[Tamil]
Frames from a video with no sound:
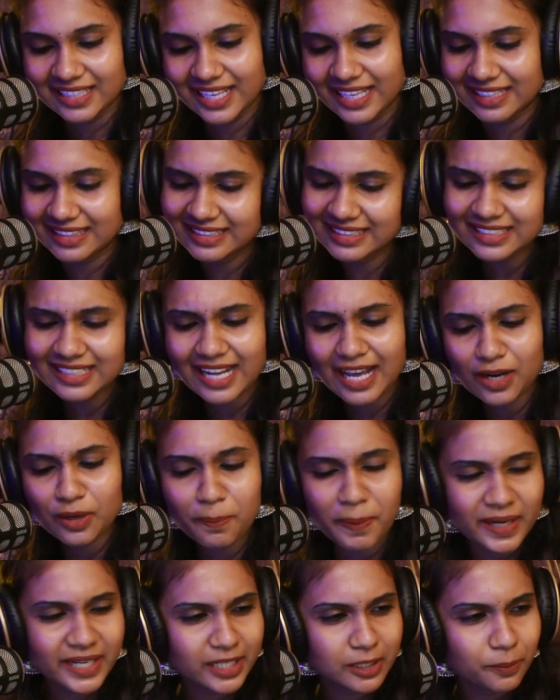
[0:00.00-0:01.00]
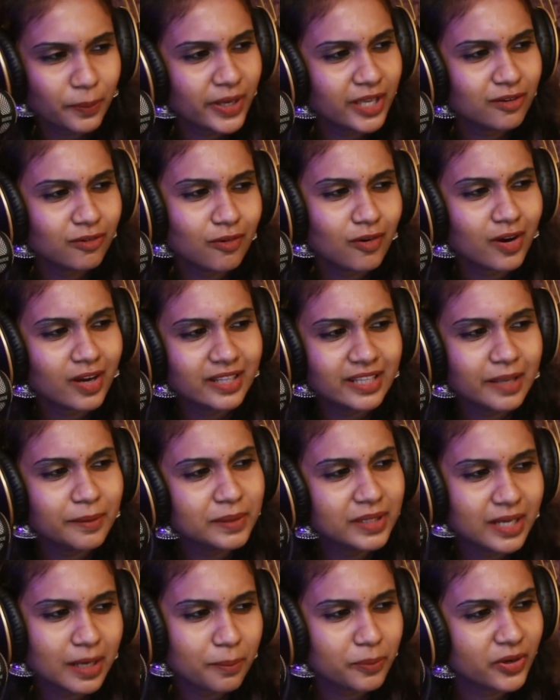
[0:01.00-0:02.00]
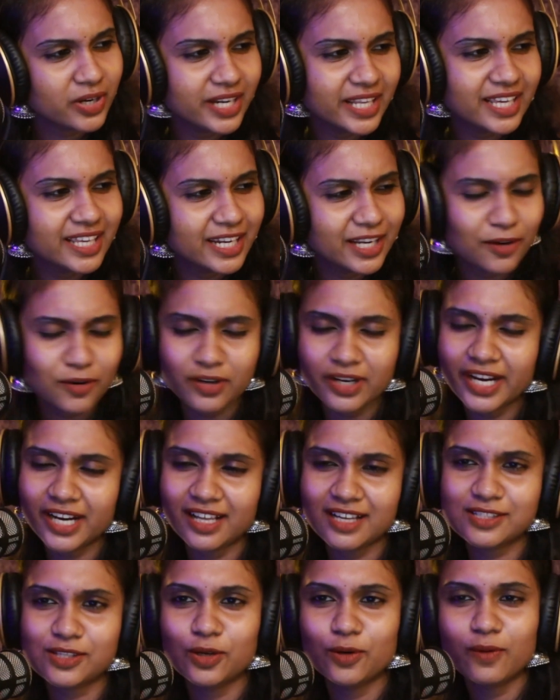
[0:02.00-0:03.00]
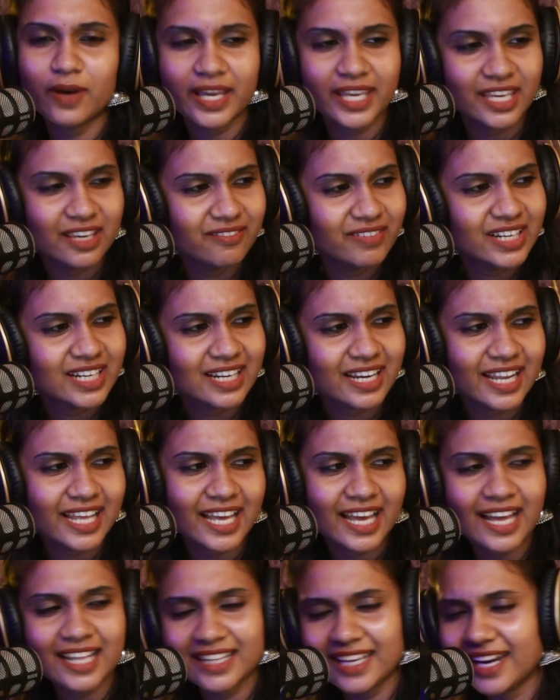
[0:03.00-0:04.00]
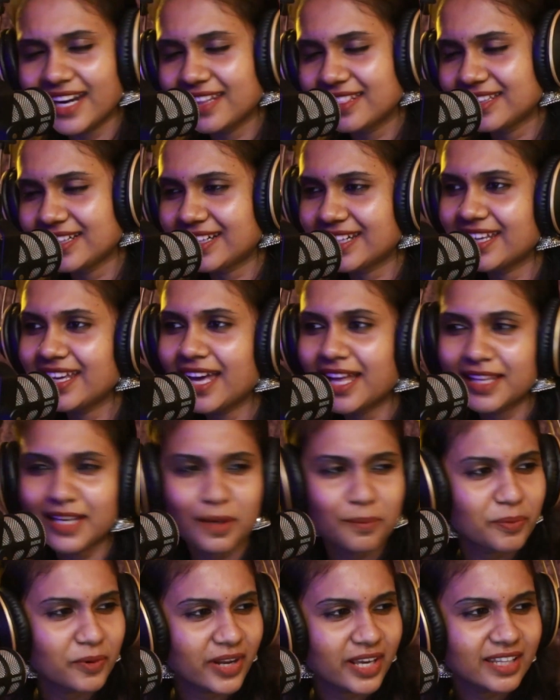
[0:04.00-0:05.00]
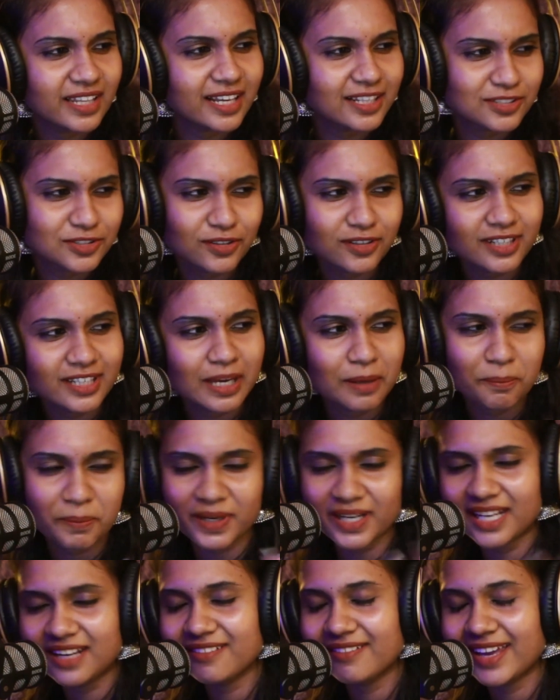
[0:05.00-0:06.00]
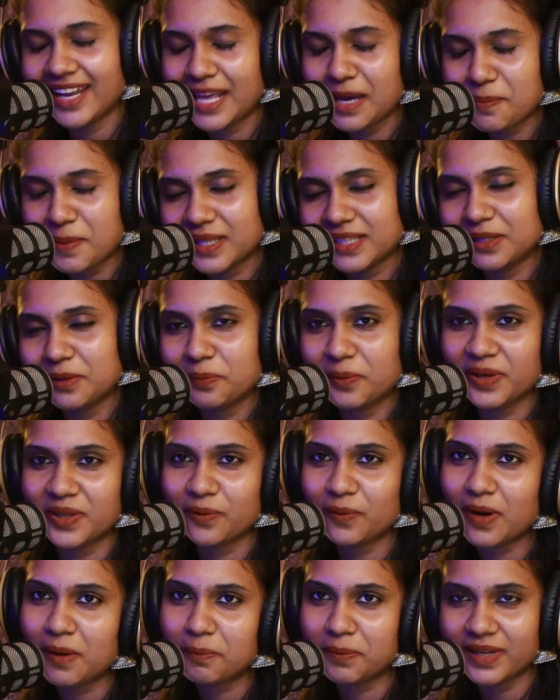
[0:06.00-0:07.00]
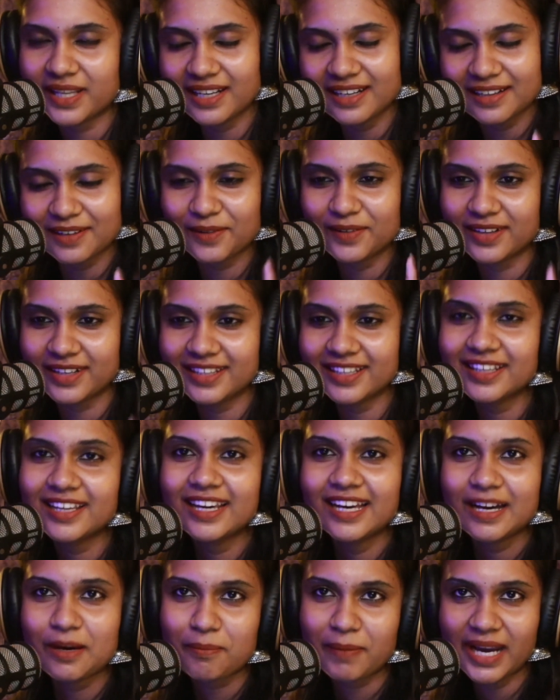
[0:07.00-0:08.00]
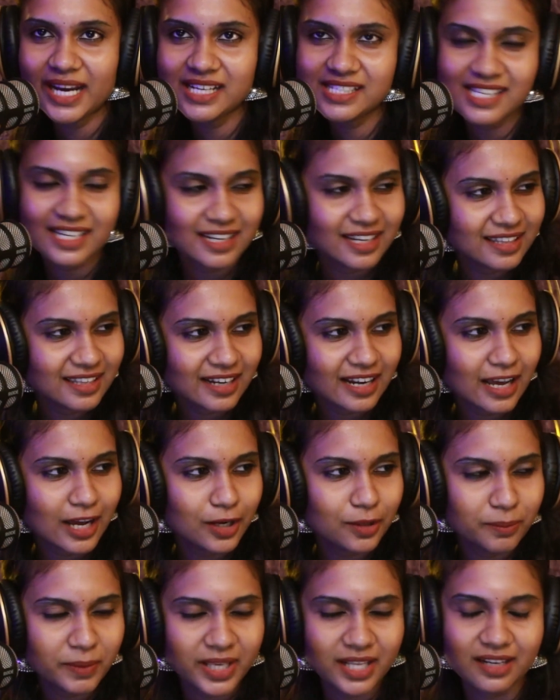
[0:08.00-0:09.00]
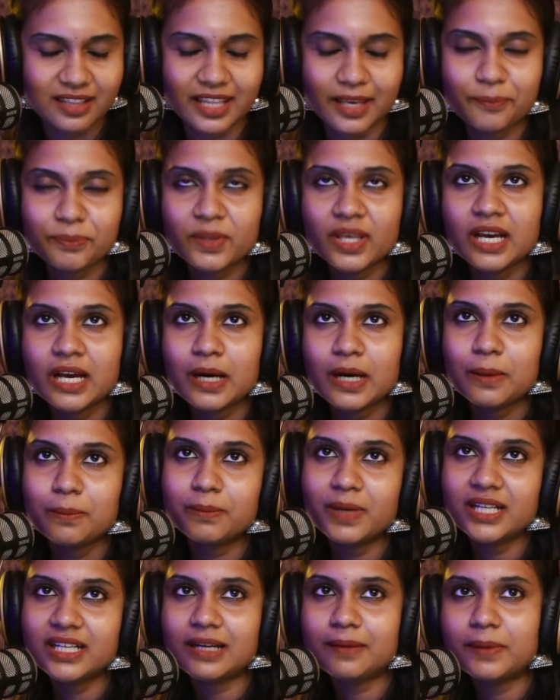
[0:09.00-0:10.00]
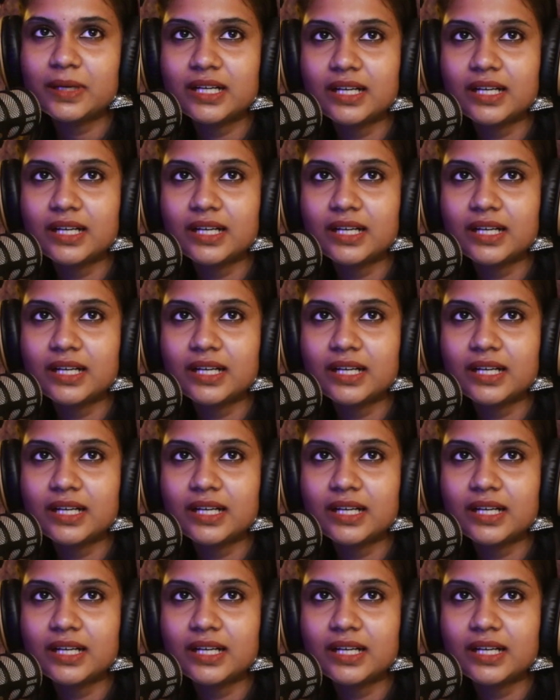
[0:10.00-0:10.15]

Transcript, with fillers: எதுனாலும் பண்ணிட்டு போயிடுவோம் அதை இதுக்கப்புறம் டிகிரி ஒன்று எடுக்க சொல்லுவாங்க வீட்டில் அதை எடுத்துட்டு அதுக்கப்புறம் ஏதாச்சும் ஒரு கம்பெனியில் வேலையை பார்த்துட்டு போயிடுவோம் அப்படின்ற ஒரு மைண்ட் செட்டில் தான் நானுமே இருந்தேன் பட்